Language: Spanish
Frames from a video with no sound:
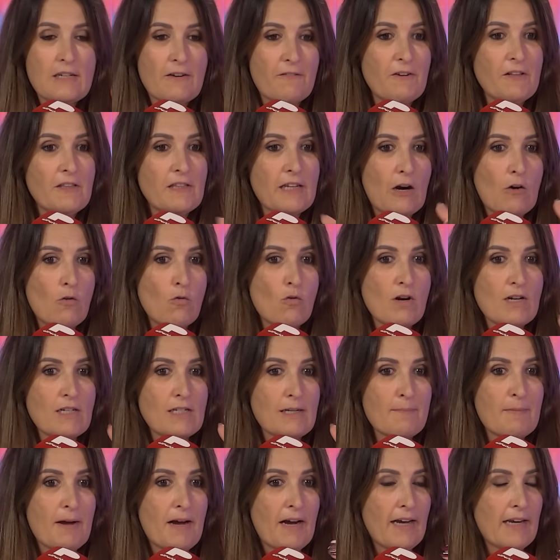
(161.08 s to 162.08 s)
se filtraron
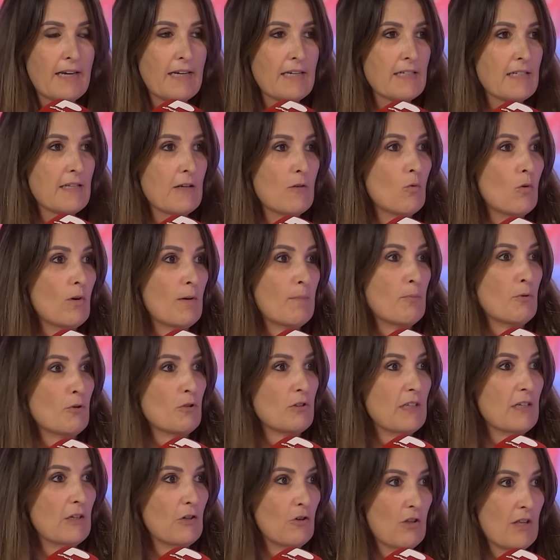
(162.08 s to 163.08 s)
unas imágenes de un
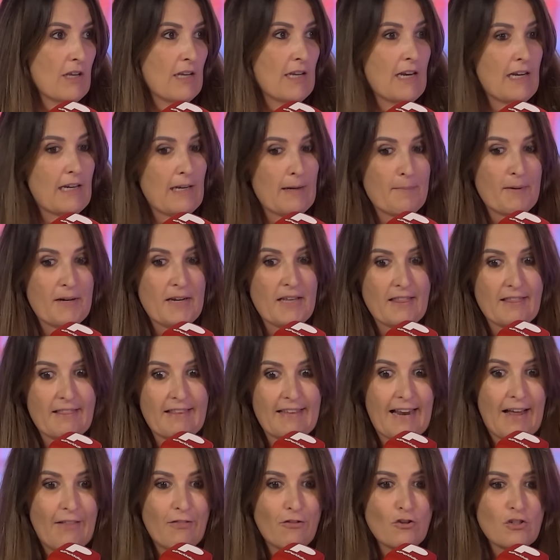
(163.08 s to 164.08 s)
reportero de Iker Jiménez
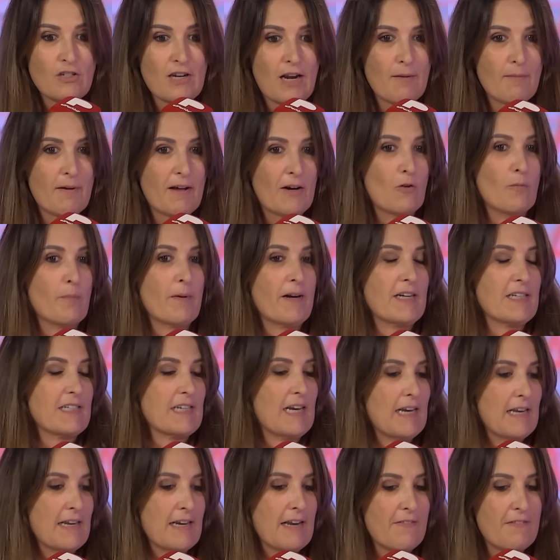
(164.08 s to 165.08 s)
tirándose al barro para
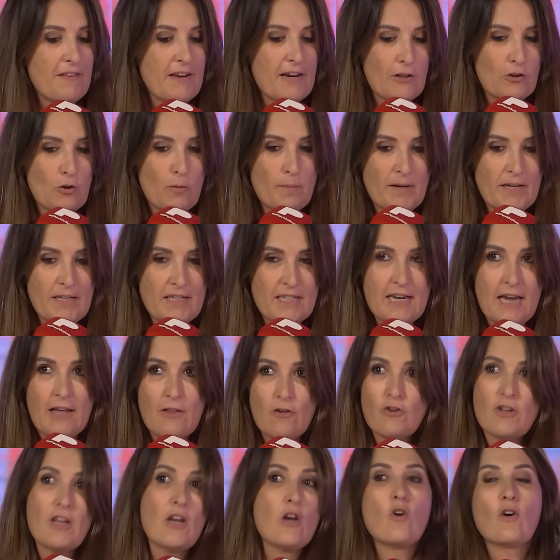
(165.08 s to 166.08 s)
salir en directo
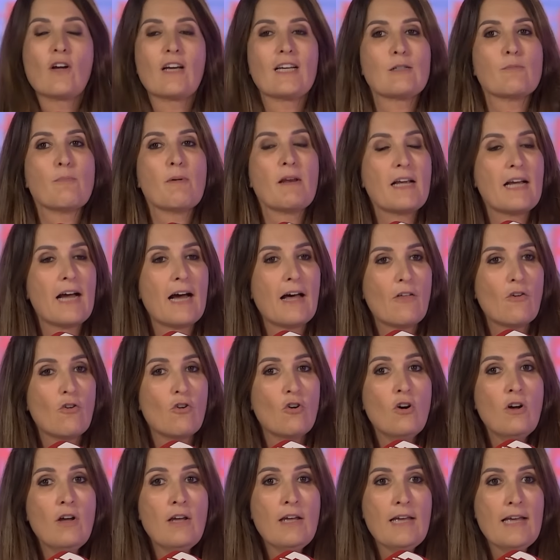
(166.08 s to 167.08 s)
manchado y él lo que ha
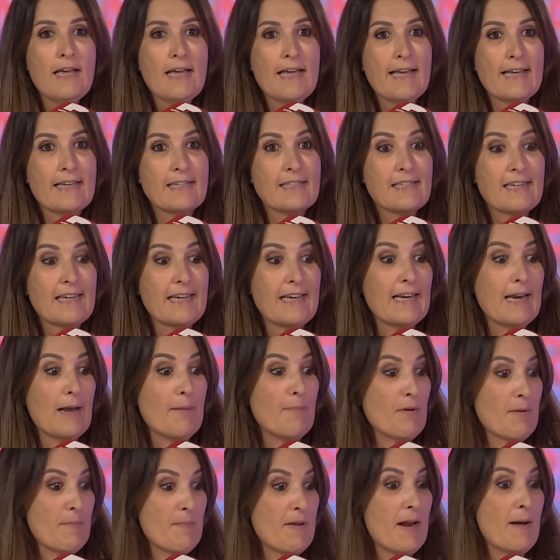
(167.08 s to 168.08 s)
explicado es que
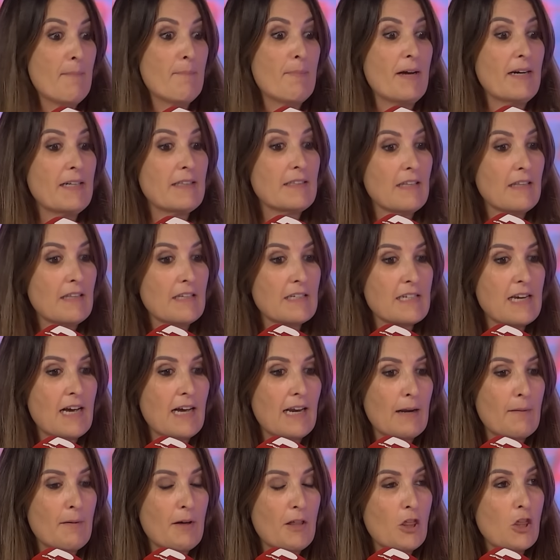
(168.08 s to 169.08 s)
la primera parte de esa
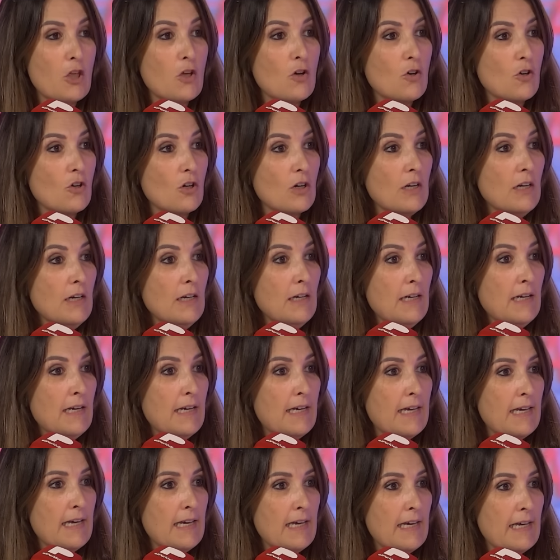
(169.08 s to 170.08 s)
grabación
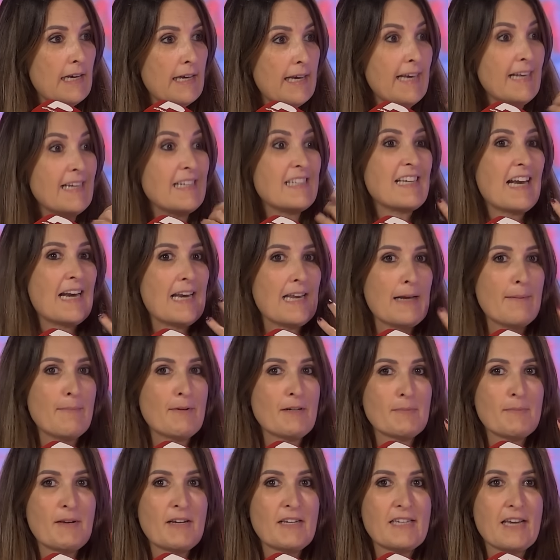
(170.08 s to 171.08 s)
eh, él salía
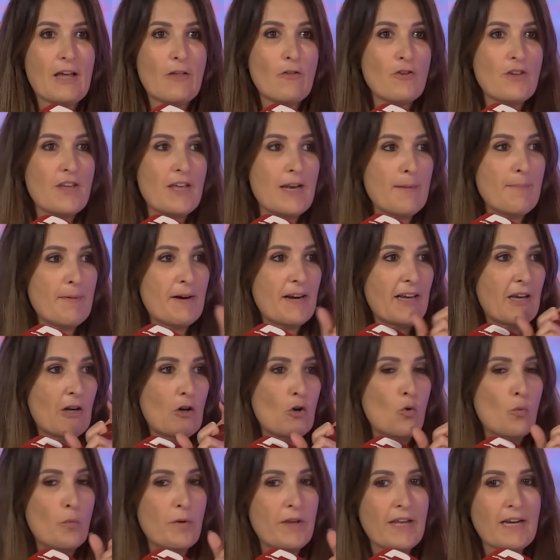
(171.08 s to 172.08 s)
más manchado y era para que
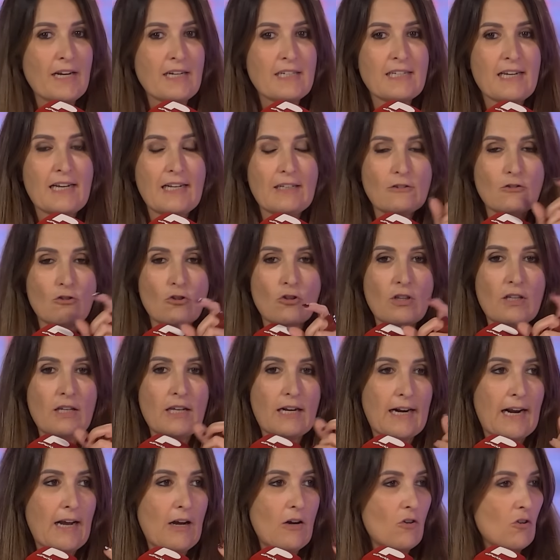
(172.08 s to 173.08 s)
no hubiera salto
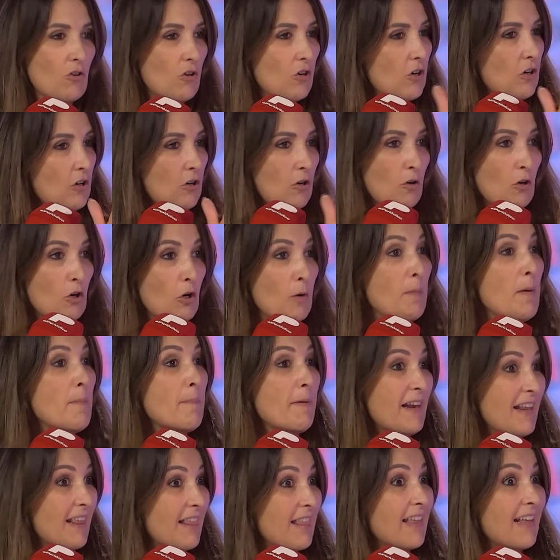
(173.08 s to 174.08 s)
de récord.
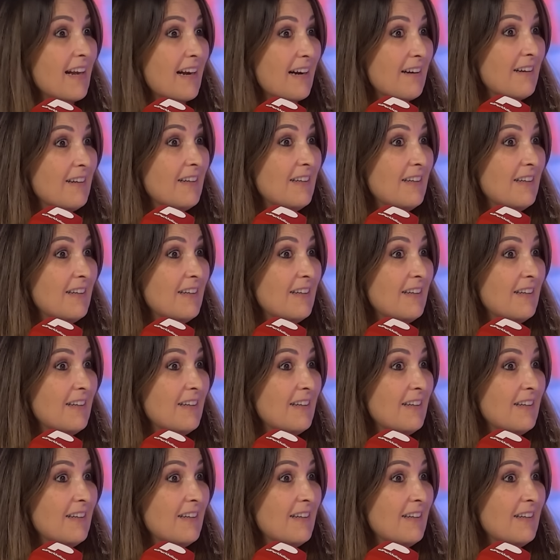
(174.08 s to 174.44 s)
salto de récord